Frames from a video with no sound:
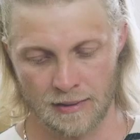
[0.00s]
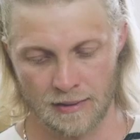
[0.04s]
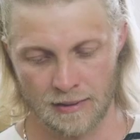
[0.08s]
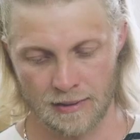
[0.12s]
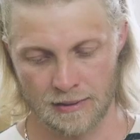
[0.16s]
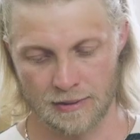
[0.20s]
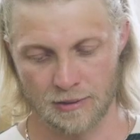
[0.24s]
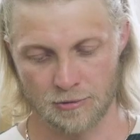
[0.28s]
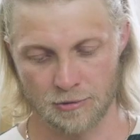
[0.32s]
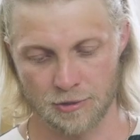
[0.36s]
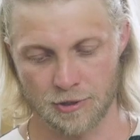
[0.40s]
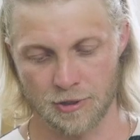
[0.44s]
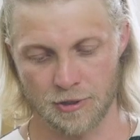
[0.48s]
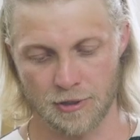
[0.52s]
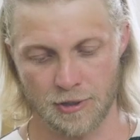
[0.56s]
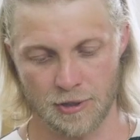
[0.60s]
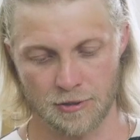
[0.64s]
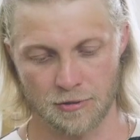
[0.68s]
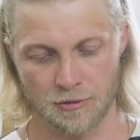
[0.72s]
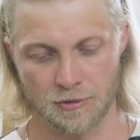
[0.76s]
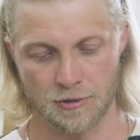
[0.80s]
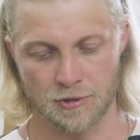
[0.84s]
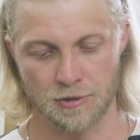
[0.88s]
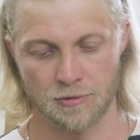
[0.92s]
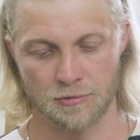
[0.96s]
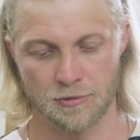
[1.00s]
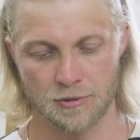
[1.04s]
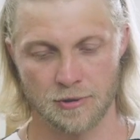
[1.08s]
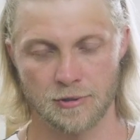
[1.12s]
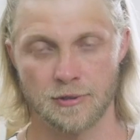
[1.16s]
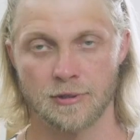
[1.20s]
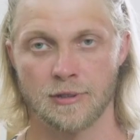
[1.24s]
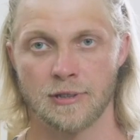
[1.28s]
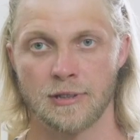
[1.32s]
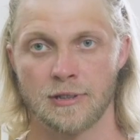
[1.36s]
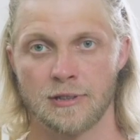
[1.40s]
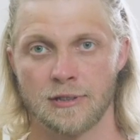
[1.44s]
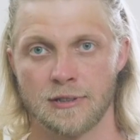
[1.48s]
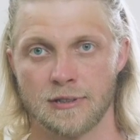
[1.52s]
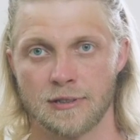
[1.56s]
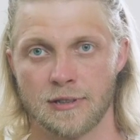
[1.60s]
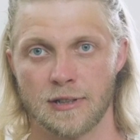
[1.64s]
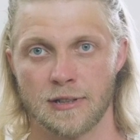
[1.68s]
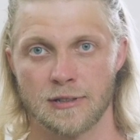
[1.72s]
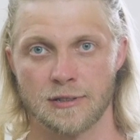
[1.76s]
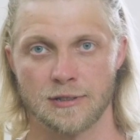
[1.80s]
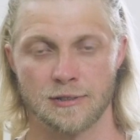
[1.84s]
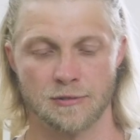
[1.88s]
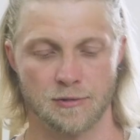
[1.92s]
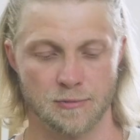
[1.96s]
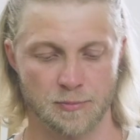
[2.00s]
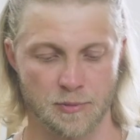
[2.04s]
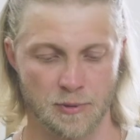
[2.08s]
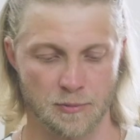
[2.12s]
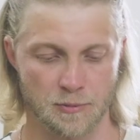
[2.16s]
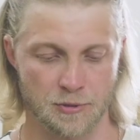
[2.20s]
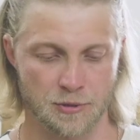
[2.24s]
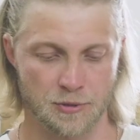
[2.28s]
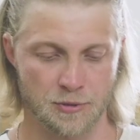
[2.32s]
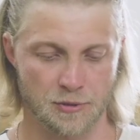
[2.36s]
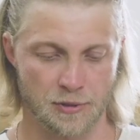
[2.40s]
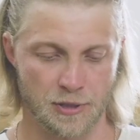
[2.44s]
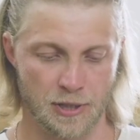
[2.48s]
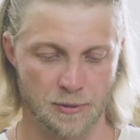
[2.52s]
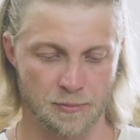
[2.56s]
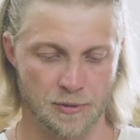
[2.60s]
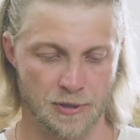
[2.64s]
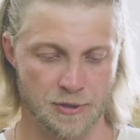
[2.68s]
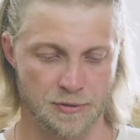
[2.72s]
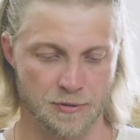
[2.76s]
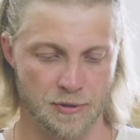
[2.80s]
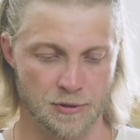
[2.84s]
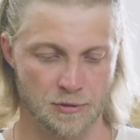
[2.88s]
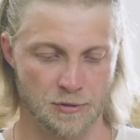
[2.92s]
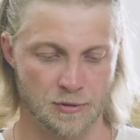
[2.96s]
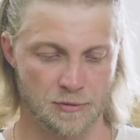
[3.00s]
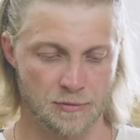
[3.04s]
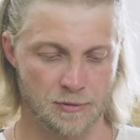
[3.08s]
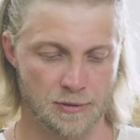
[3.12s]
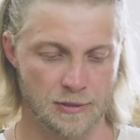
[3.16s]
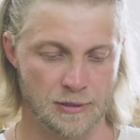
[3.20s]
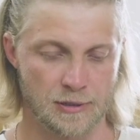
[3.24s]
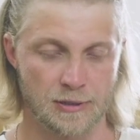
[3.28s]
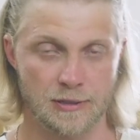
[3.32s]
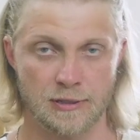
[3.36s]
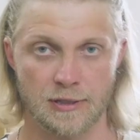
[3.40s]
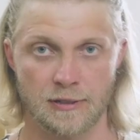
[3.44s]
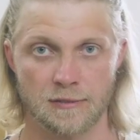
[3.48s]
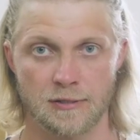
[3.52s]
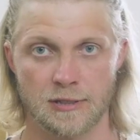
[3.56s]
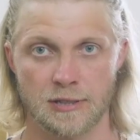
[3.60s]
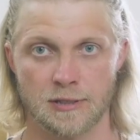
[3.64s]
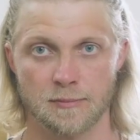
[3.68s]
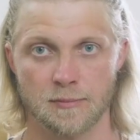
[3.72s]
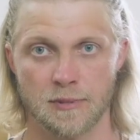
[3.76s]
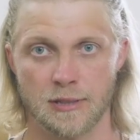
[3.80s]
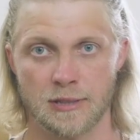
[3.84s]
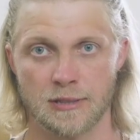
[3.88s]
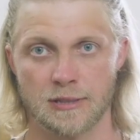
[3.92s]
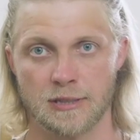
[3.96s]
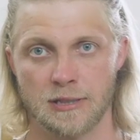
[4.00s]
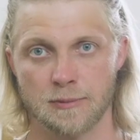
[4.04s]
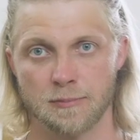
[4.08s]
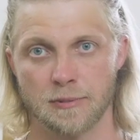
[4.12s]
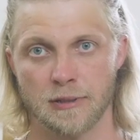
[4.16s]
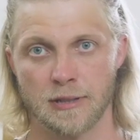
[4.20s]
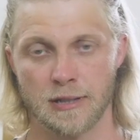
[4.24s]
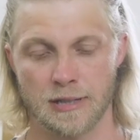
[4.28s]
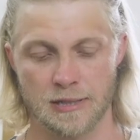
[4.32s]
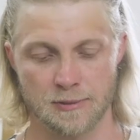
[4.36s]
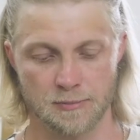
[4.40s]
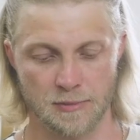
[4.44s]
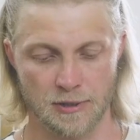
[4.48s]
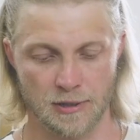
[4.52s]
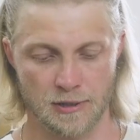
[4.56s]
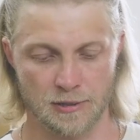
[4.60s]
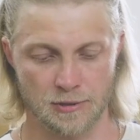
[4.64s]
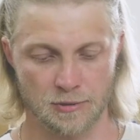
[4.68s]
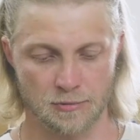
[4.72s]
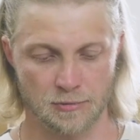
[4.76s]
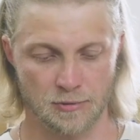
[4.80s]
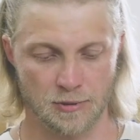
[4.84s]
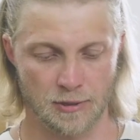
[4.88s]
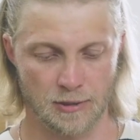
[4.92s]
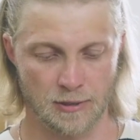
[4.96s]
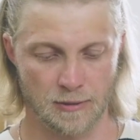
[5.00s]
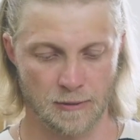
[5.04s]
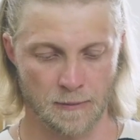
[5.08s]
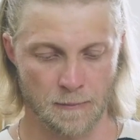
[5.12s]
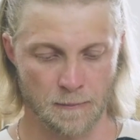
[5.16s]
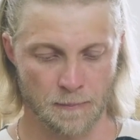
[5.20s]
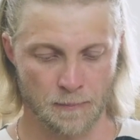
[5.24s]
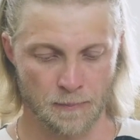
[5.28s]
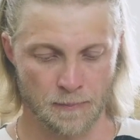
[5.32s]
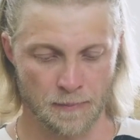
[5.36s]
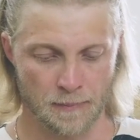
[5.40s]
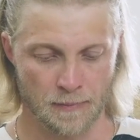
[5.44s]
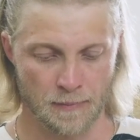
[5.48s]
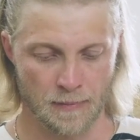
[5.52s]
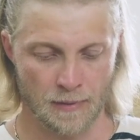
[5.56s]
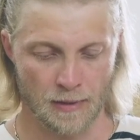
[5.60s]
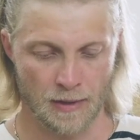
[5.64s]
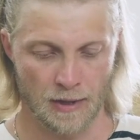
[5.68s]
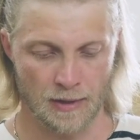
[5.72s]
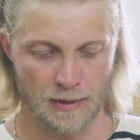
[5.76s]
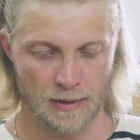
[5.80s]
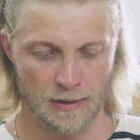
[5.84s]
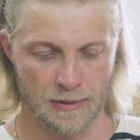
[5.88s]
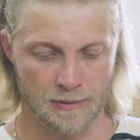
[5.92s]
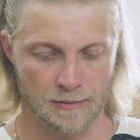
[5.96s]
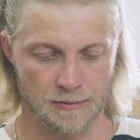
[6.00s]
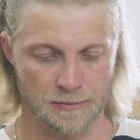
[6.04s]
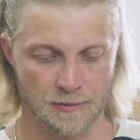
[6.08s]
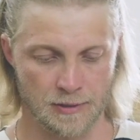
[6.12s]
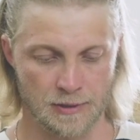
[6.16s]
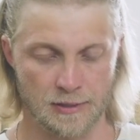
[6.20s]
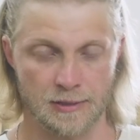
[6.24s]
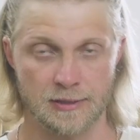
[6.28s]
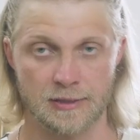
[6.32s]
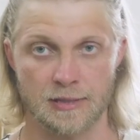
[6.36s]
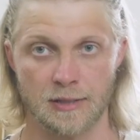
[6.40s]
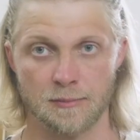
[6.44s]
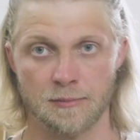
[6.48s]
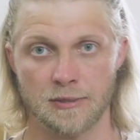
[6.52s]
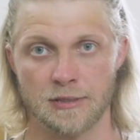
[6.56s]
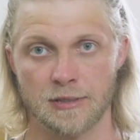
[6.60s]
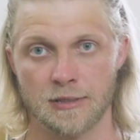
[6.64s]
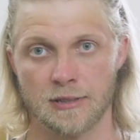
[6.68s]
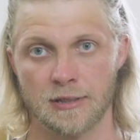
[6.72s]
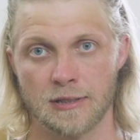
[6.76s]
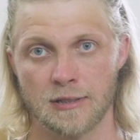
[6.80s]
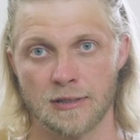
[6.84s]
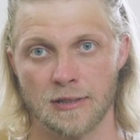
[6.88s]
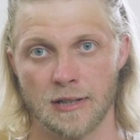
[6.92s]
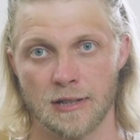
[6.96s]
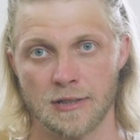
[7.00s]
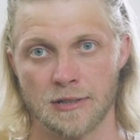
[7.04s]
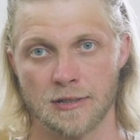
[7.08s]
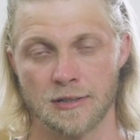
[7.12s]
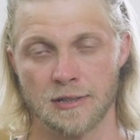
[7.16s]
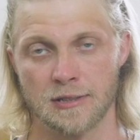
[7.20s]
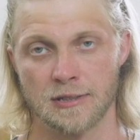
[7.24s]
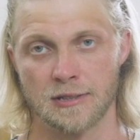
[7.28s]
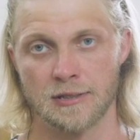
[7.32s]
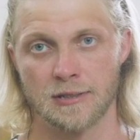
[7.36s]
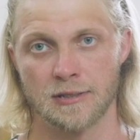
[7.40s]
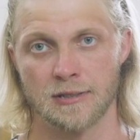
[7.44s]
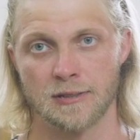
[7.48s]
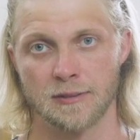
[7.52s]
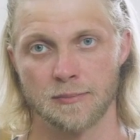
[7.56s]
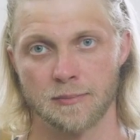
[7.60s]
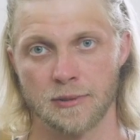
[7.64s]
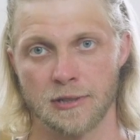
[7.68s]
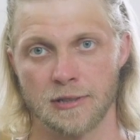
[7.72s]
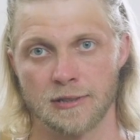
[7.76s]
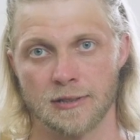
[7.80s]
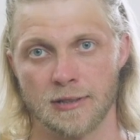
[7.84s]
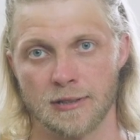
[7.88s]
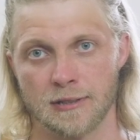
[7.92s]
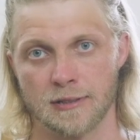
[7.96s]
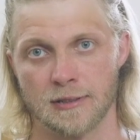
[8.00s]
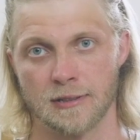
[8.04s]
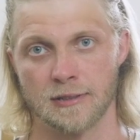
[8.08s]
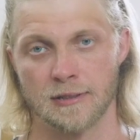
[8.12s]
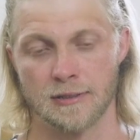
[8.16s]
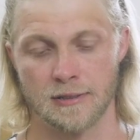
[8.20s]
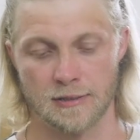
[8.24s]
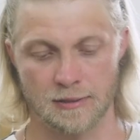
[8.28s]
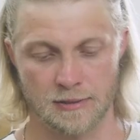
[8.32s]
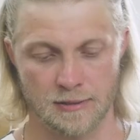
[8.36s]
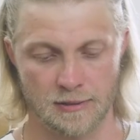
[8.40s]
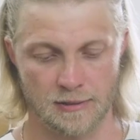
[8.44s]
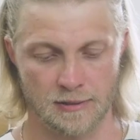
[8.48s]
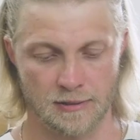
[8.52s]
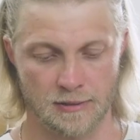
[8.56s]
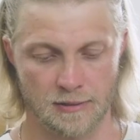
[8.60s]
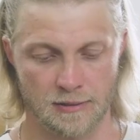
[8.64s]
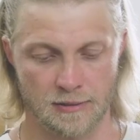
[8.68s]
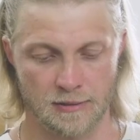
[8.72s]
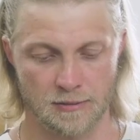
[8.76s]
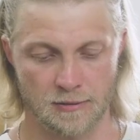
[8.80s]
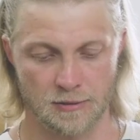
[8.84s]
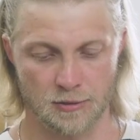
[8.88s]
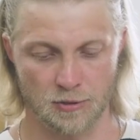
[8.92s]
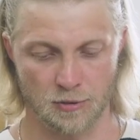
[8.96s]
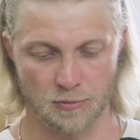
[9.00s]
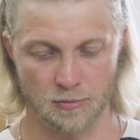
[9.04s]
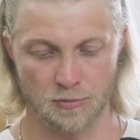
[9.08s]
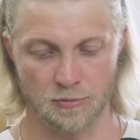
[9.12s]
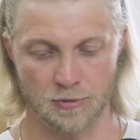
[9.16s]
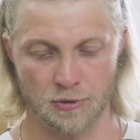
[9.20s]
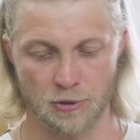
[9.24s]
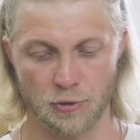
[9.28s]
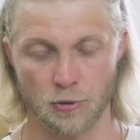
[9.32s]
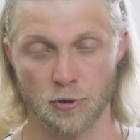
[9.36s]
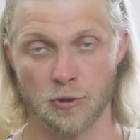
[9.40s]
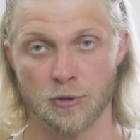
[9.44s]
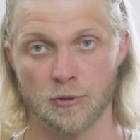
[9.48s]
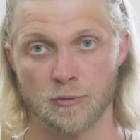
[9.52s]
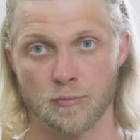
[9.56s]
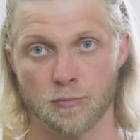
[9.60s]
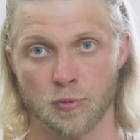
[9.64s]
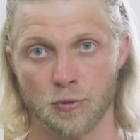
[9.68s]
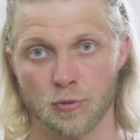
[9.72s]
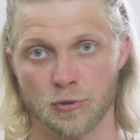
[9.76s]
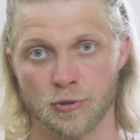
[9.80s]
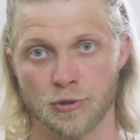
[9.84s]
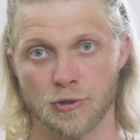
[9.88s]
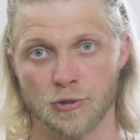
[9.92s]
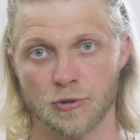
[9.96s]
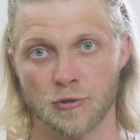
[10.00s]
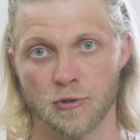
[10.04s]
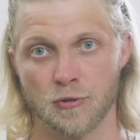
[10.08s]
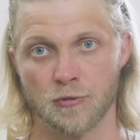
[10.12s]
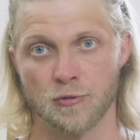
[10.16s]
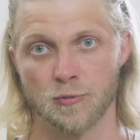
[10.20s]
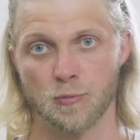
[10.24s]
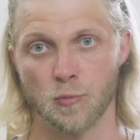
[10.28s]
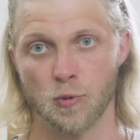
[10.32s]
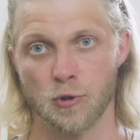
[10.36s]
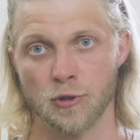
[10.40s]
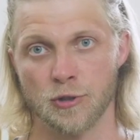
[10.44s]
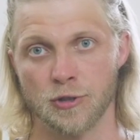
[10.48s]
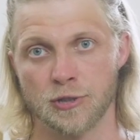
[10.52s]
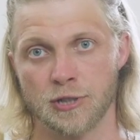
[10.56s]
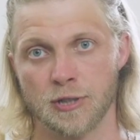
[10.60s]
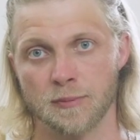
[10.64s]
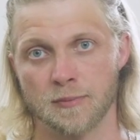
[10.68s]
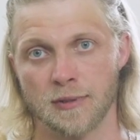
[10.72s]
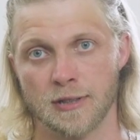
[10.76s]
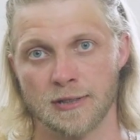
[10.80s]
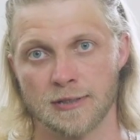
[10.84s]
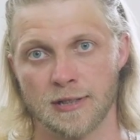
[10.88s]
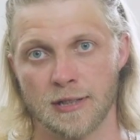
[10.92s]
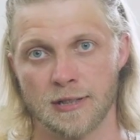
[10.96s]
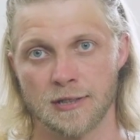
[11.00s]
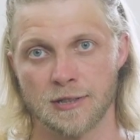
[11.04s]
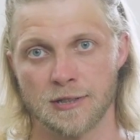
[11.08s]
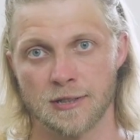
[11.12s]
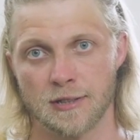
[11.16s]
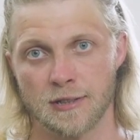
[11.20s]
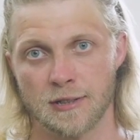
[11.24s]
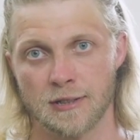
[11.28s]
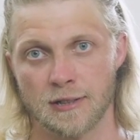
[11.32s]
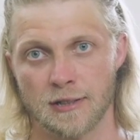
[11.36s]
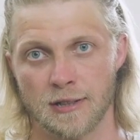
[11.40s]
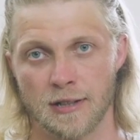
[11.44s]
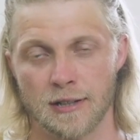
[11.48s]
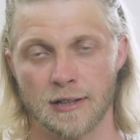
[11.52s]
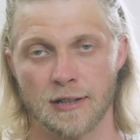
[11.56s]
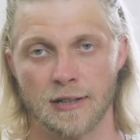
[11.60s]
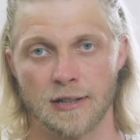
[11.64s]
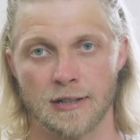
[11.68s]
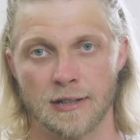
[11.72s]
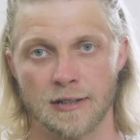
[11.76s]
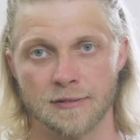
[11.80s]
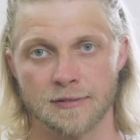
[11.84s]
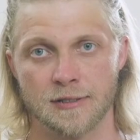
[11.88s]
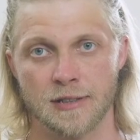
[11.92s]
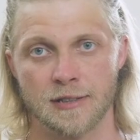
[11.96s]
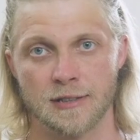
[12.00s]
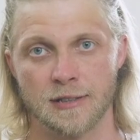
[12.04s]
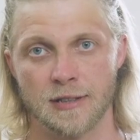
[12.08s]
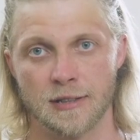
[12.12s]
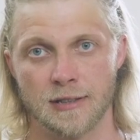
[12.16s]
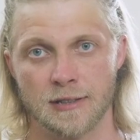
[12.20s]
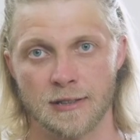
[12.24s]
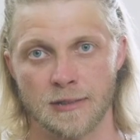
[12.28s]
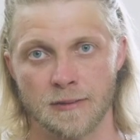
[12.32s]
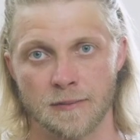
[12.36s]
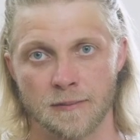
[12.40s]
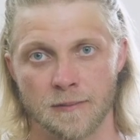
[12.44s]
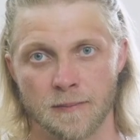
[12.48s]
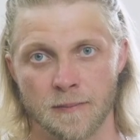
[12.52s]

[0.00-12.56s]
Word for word: Это очень надежный узел, не зря с его помощью крепят швартовы, независимо от типа и размера судна. А в английском языке даже есть присказка, что трех полуштыков более чем достаточно для королевской яхты.